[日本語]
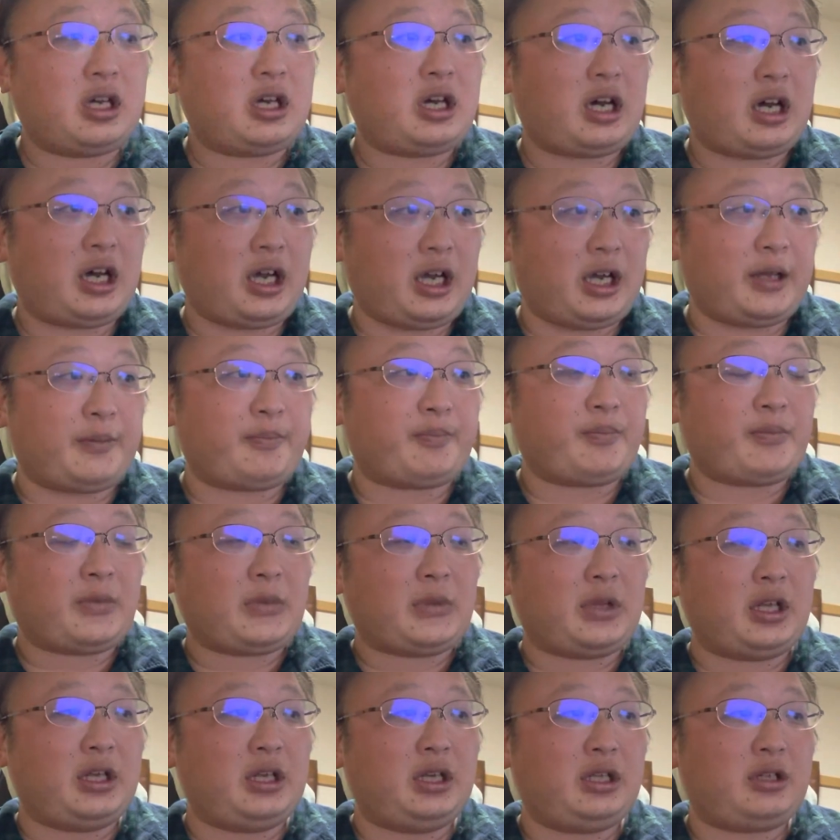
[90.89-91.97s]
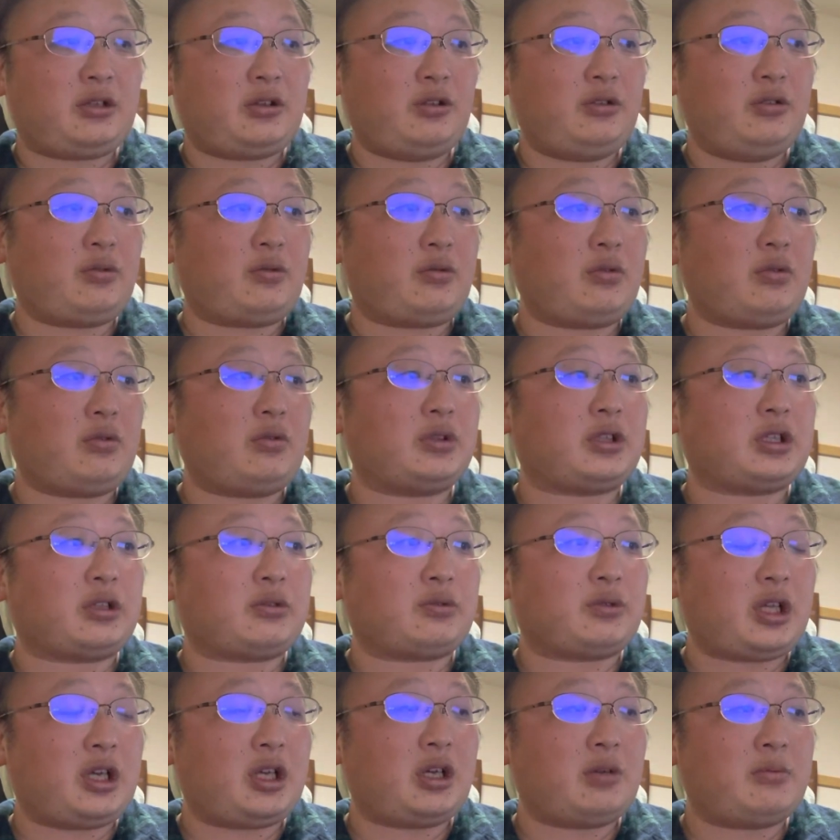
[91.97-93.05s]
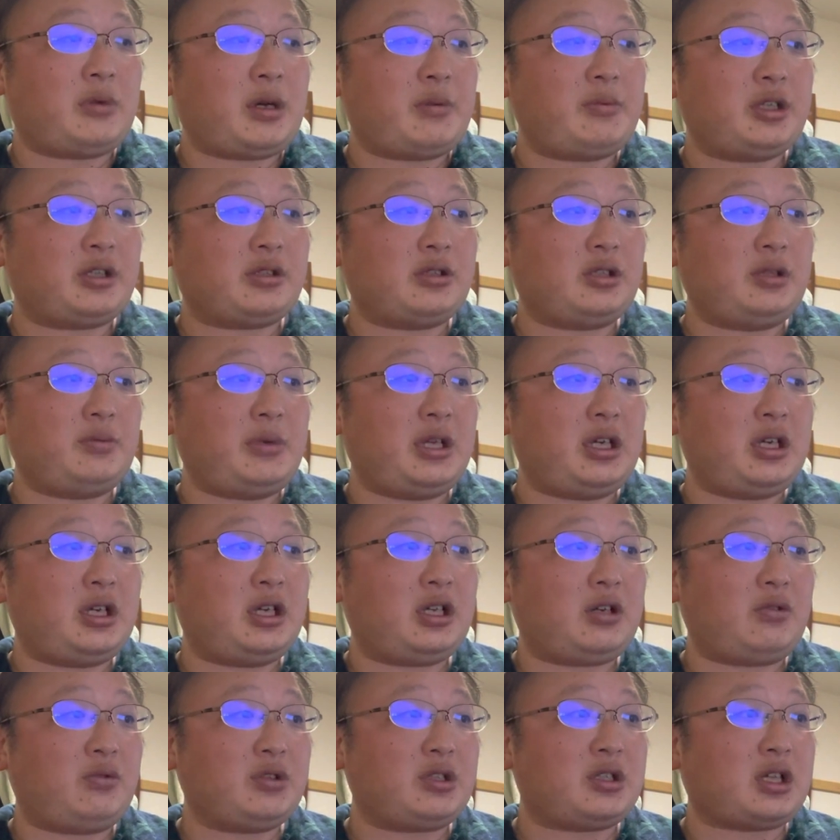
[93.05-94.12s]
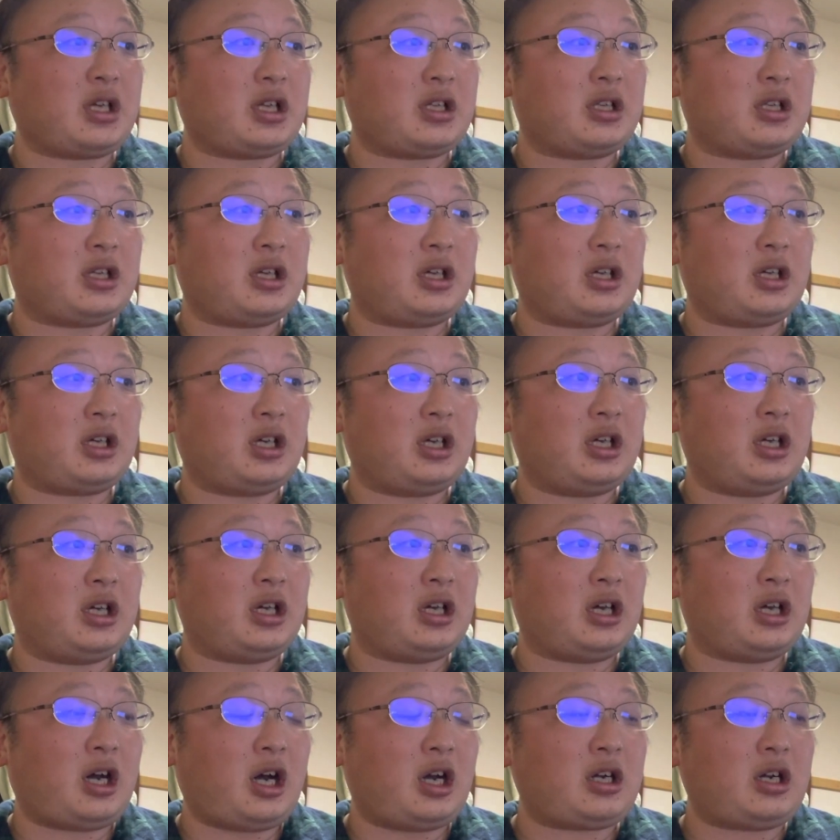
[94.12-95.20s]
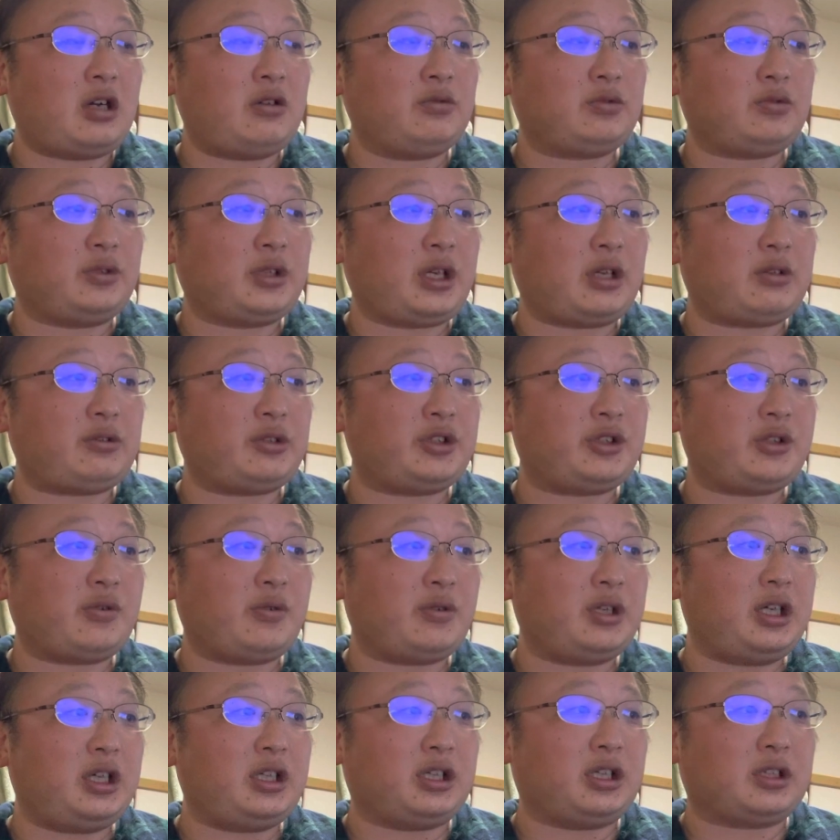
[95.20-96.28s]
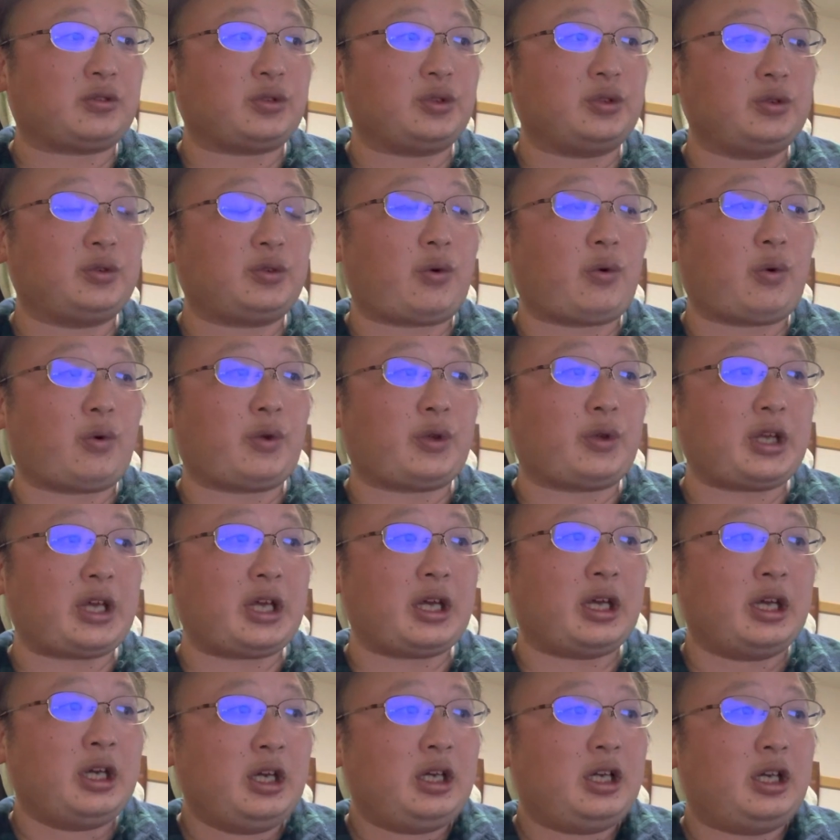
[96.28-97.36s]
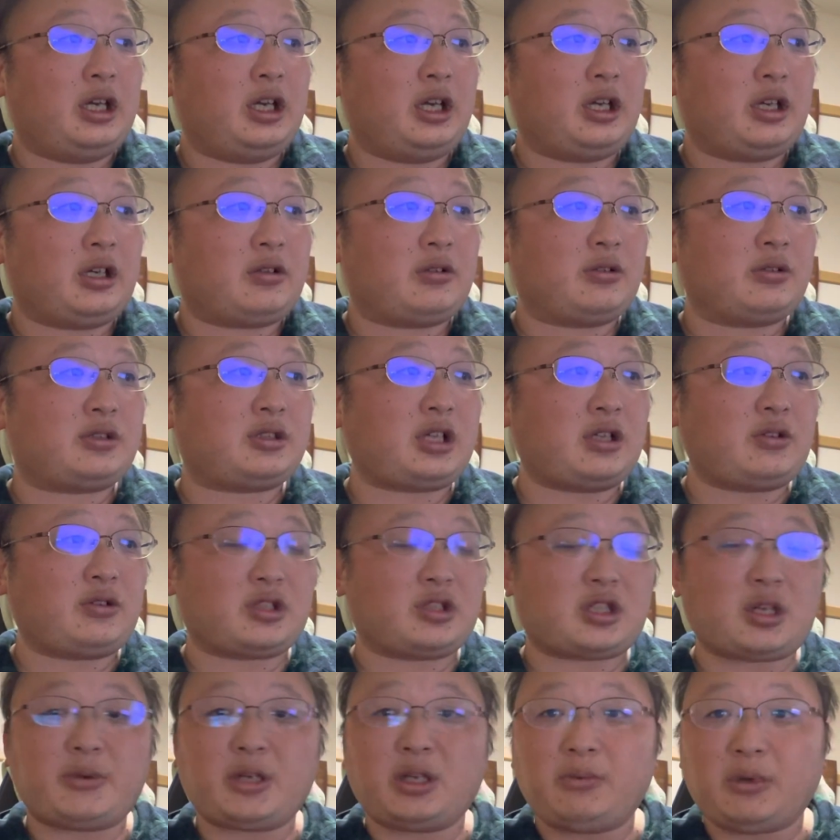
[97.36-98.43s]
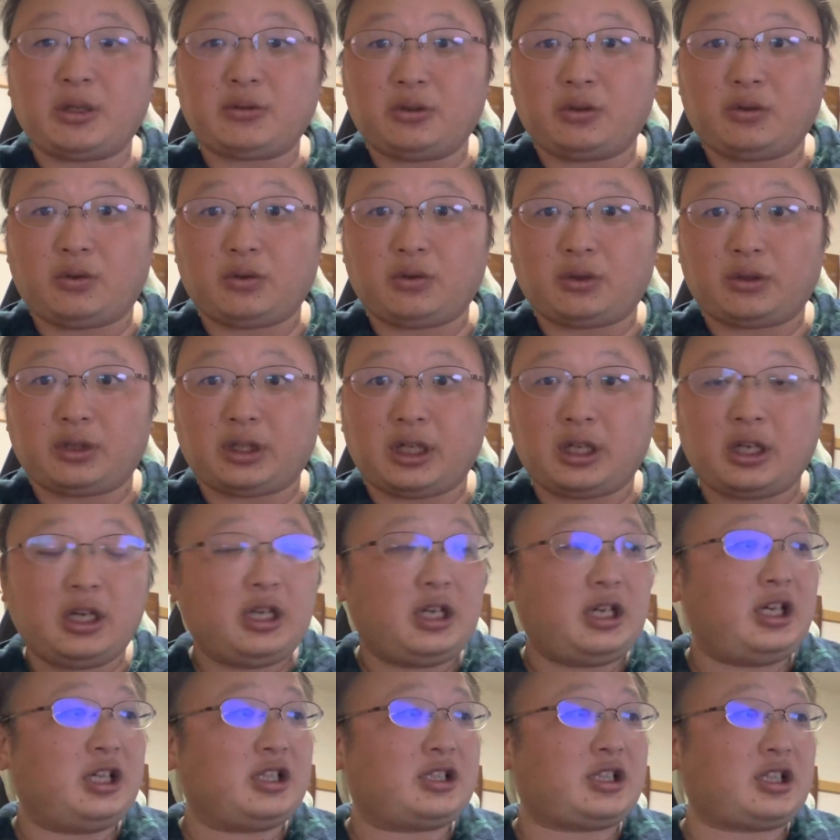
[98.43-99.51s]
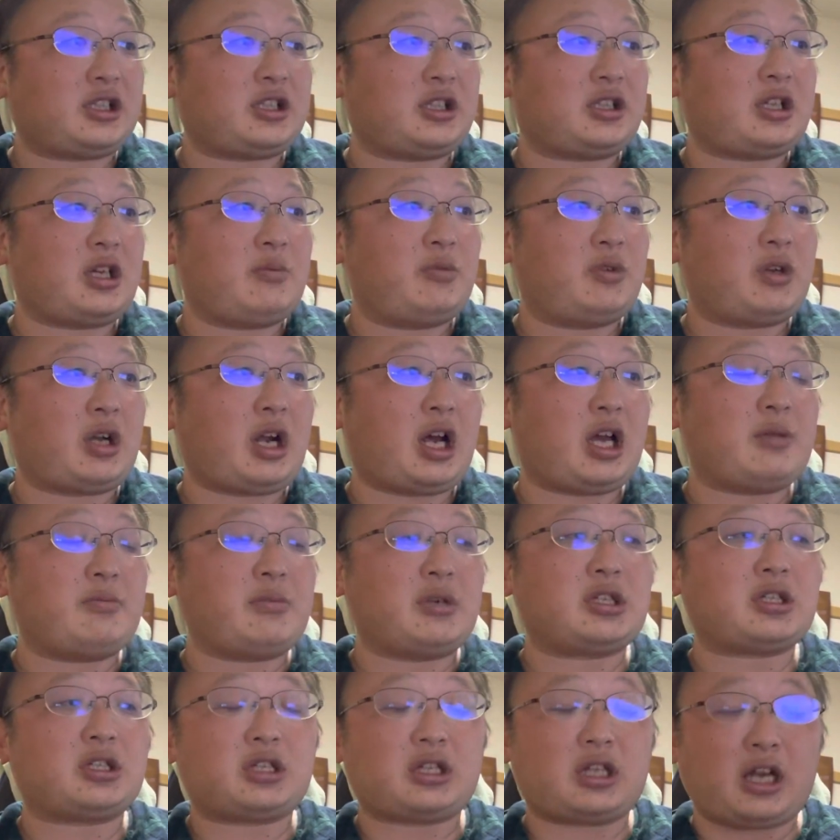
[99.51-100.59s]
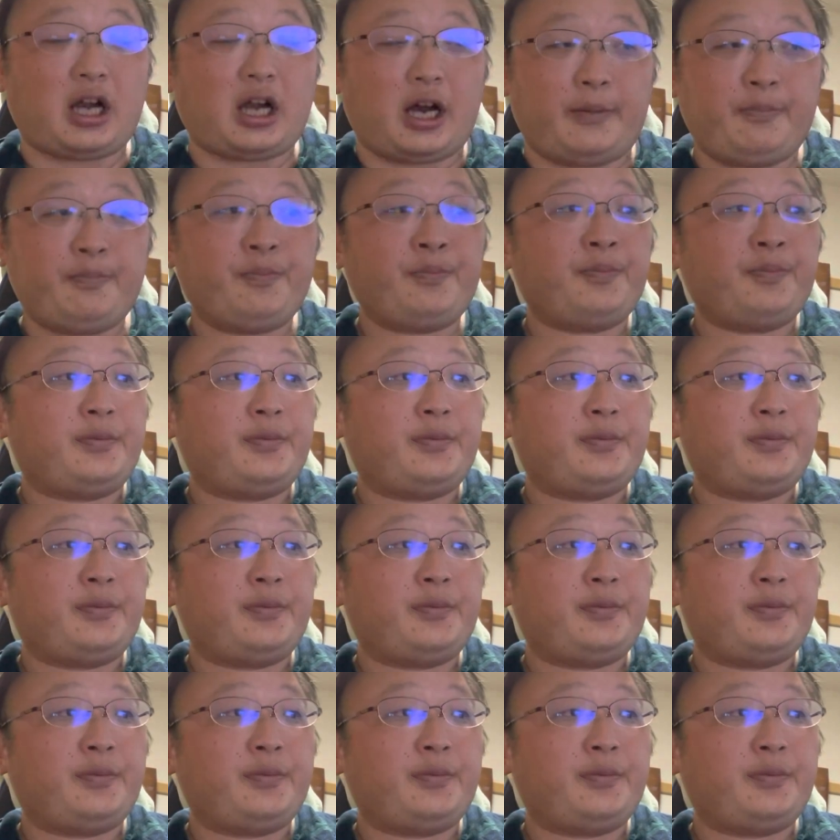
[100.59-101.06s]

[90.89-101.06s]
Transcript: はい。えー、っていうところなので、まあ、別にメンヘラおじさんで、えー、アカウントをやる必要ねえなというところで、えー、ぐっさんの喋り場ということで、えー、させてもらいました。